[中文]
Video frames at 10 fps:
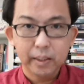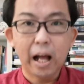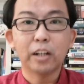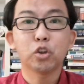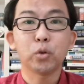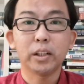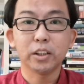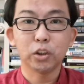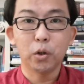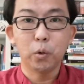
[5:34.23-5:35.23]
打水
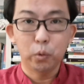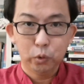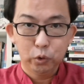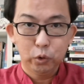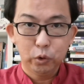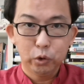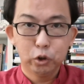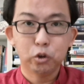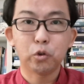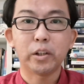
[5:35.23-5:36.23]
的时候，
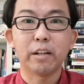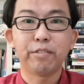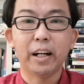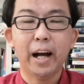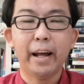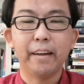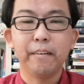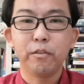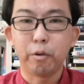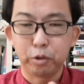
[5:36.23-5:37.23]
水也分开，
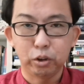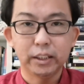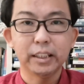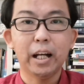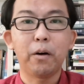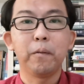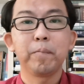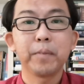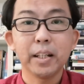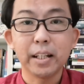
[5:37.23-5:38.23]
我们就知道
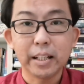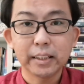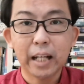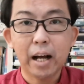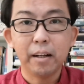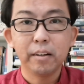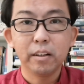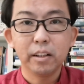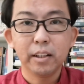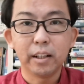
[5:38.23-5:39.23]
伊丽莎。
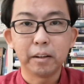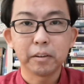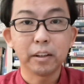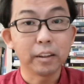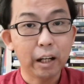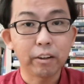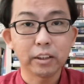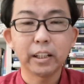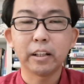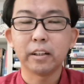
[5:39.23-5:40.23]
啊，得到了
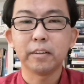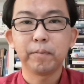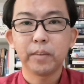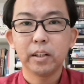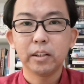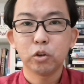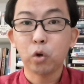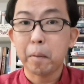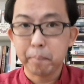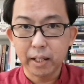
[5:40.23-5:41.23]
这个
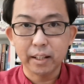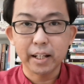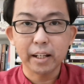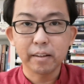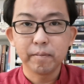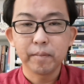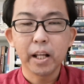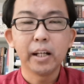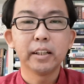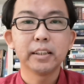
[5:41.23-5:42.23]
双倍的灵，
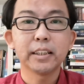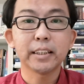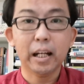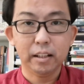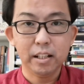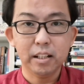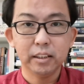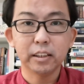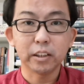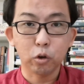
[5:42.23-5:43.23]
是上帝
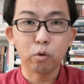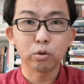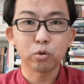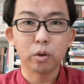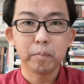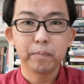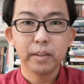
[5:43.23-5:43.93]
自己的工作。